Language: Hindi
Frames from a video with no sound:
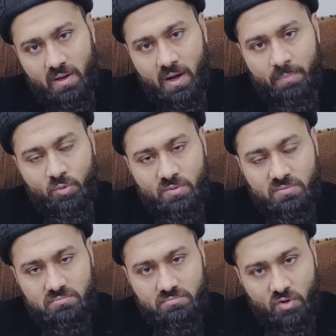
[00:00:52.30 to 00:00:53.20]
आपको
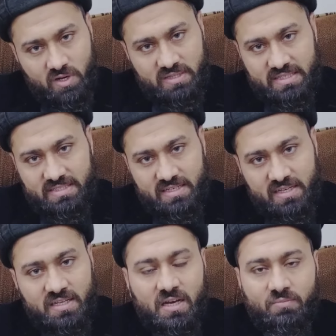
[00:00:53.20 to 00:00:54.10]
मौका दिया जाएगा
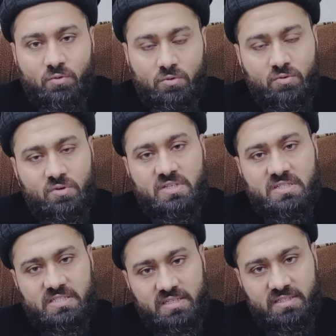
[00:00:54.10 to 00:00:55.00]
कि आप वो लोगों के साथ
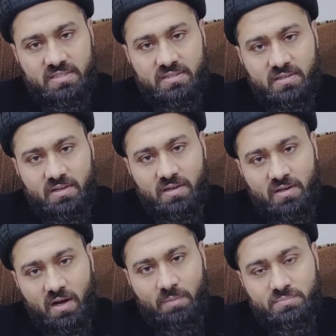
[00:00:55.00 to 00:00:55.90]
शेयर करें
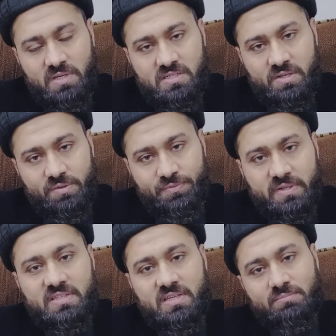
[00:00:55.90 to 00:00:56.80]
अब जैसे
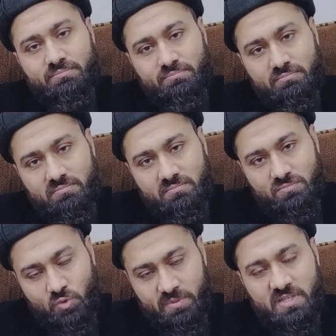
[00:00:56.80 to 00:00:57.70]
फ़नी एक
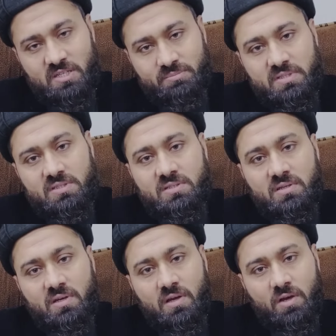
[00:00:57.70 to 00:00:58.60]
जो मेरे साथ बीती
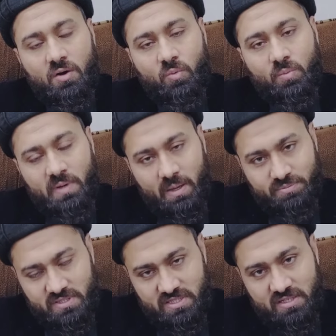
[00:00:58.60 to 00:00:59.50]
वो मैं
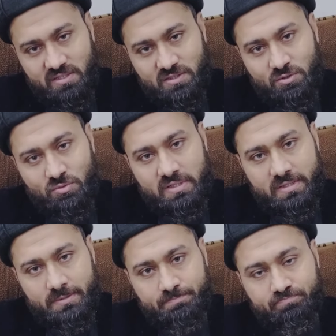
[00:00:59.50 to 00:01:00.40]
आपसे शेयर करता हूँ कि
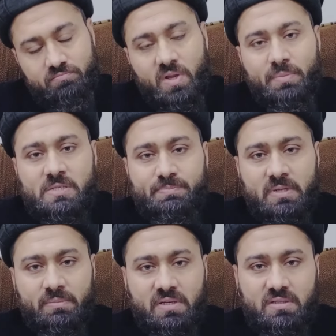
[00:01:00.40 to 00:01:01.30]
बचपन
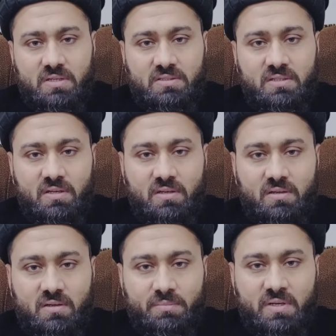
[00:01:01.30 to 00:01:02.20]
में जैसे
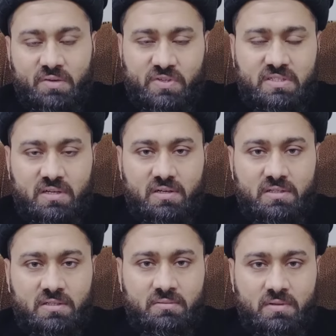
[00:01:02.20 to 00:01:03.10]
मैं हिफज कर रहा
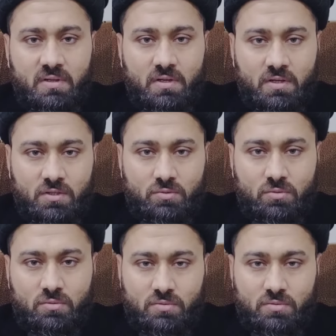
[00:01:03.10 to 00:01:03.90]
था तो